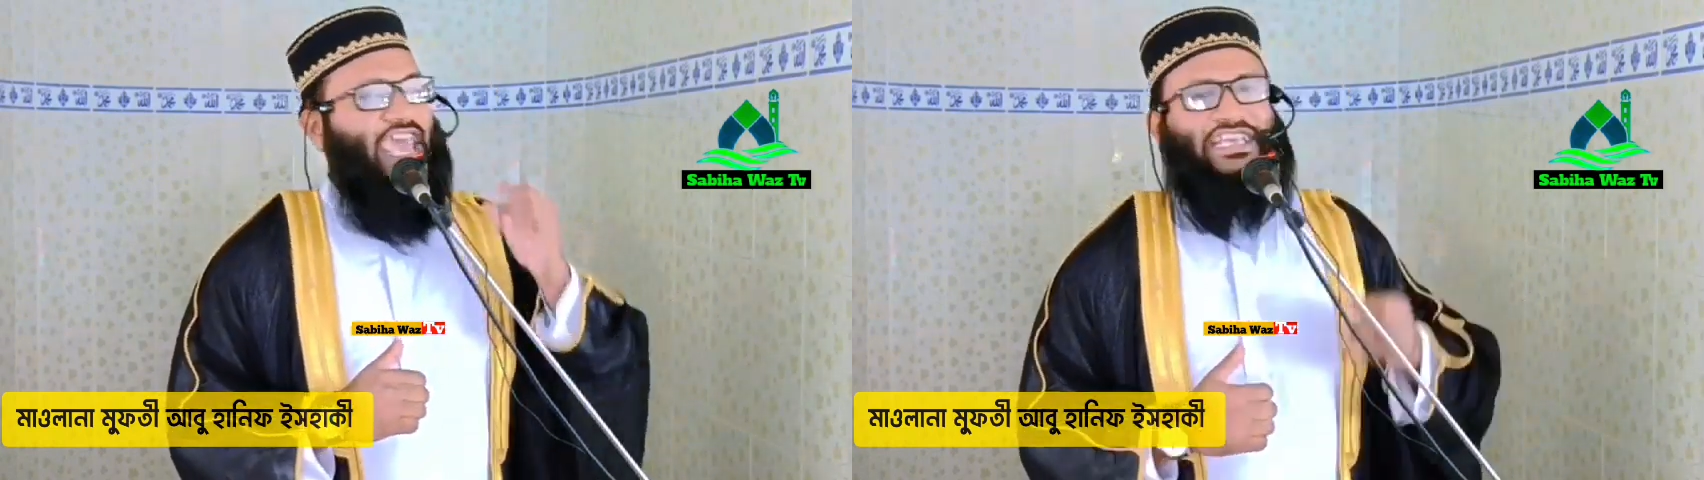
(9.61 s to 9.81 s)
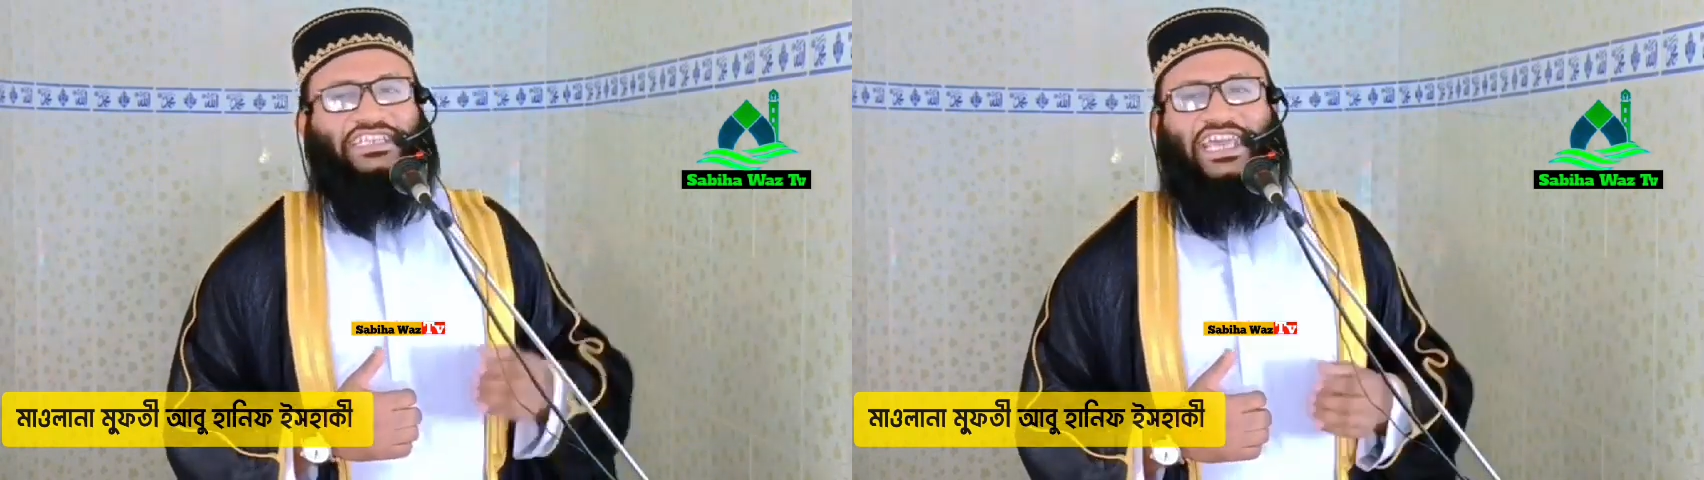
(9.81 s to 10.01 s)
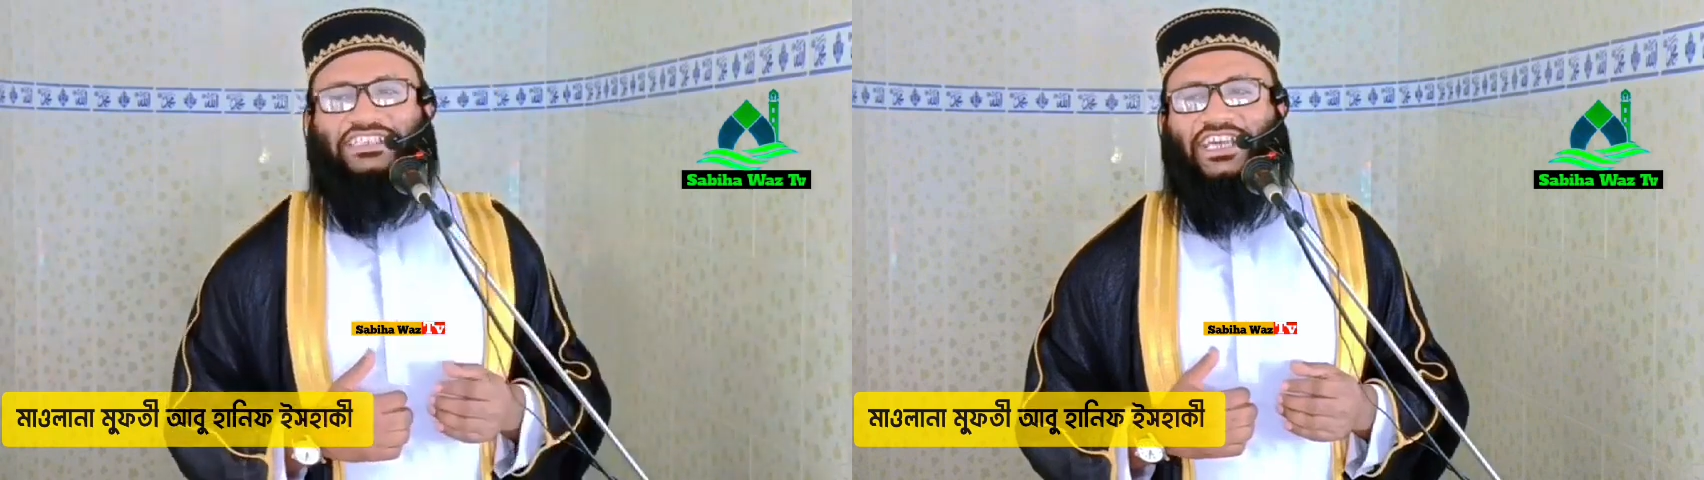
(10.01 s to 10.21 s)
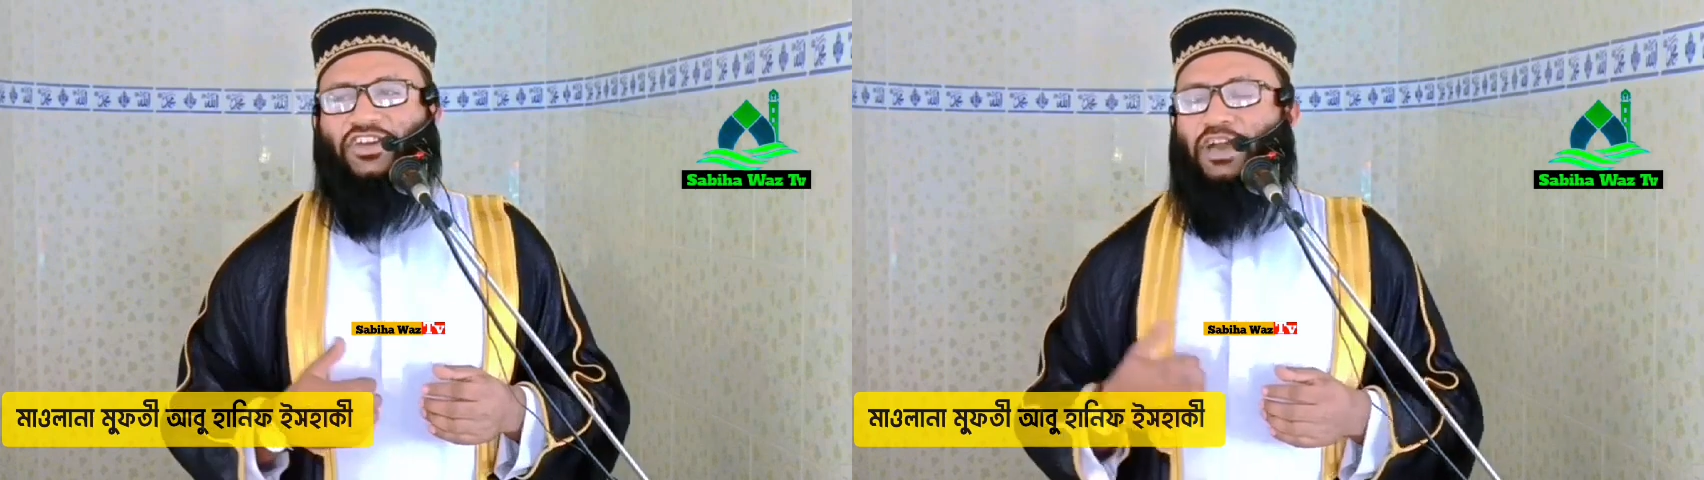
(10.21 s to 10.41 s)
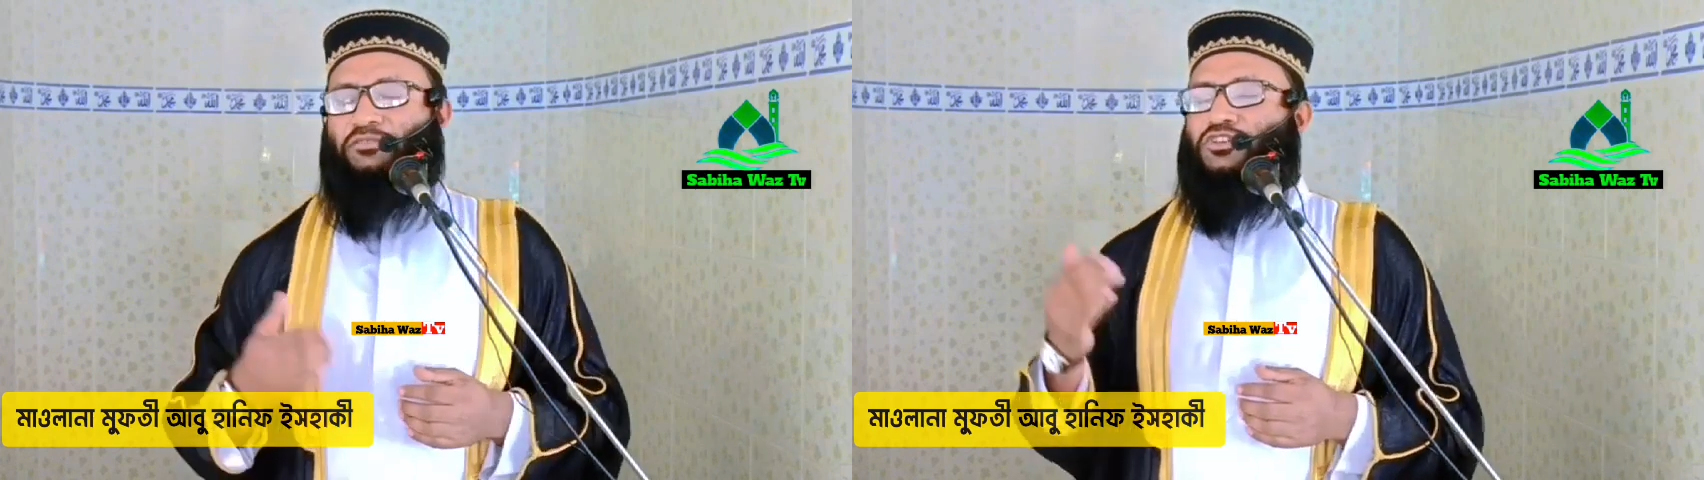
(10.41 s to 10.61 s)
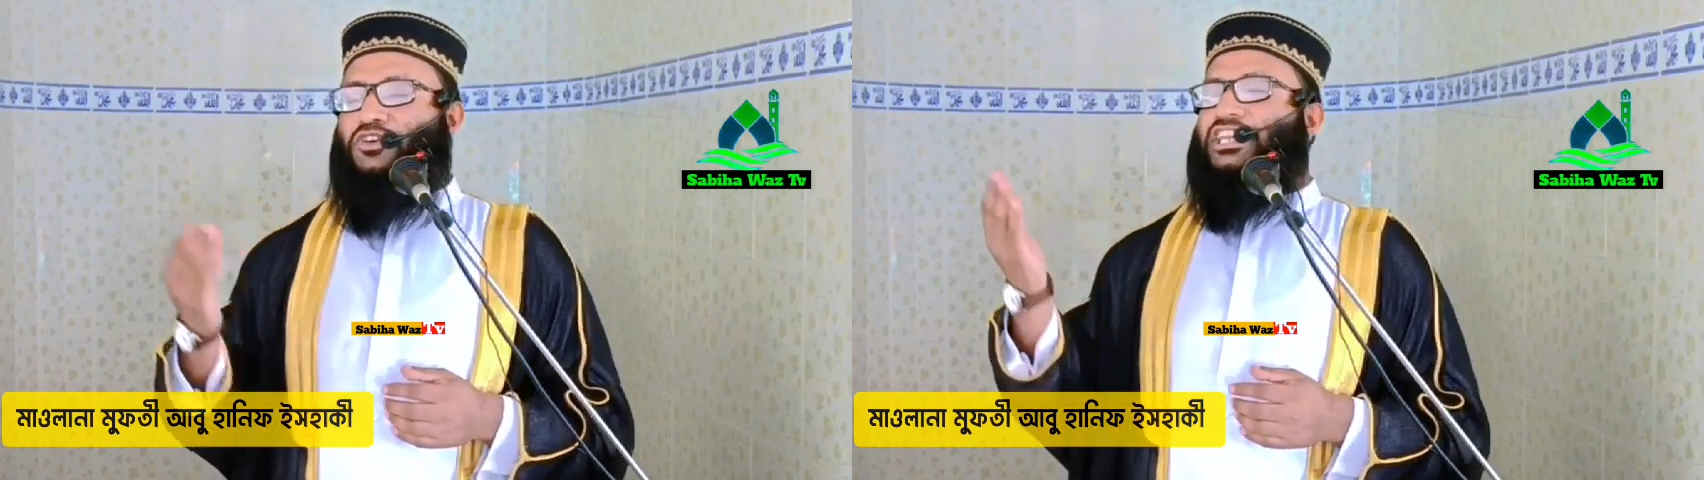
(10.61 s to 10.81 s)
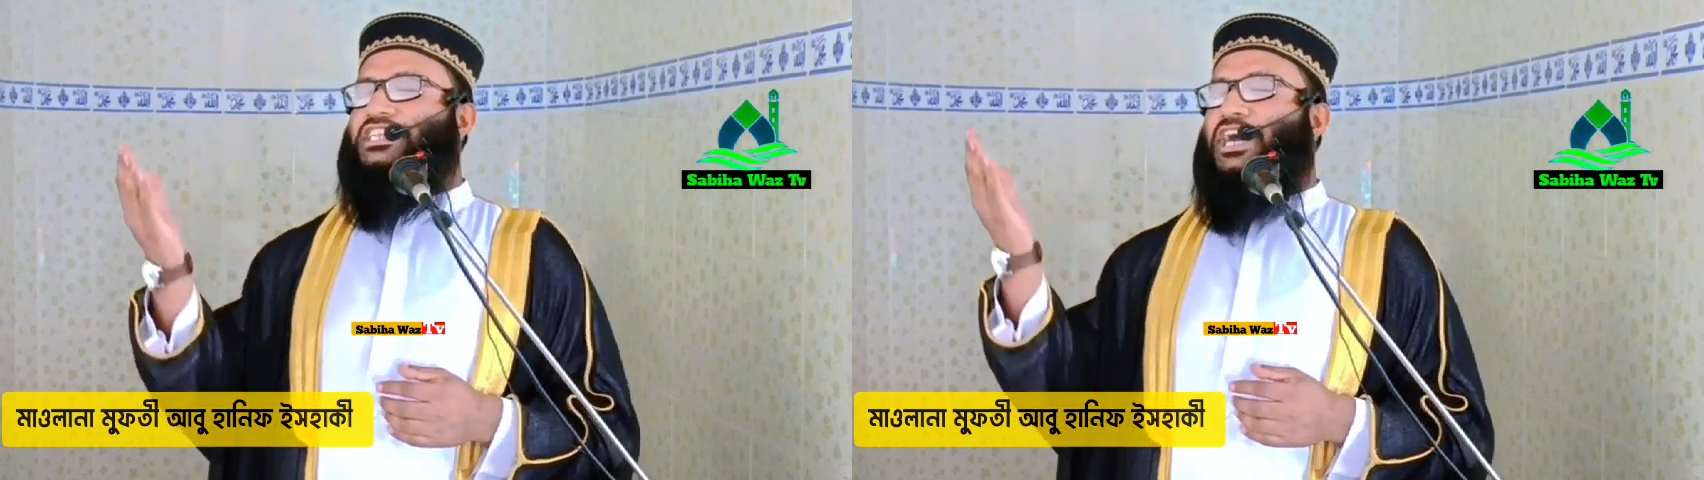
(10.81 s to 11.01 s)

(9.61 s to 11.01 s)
একটা একটা করে আমি চোখের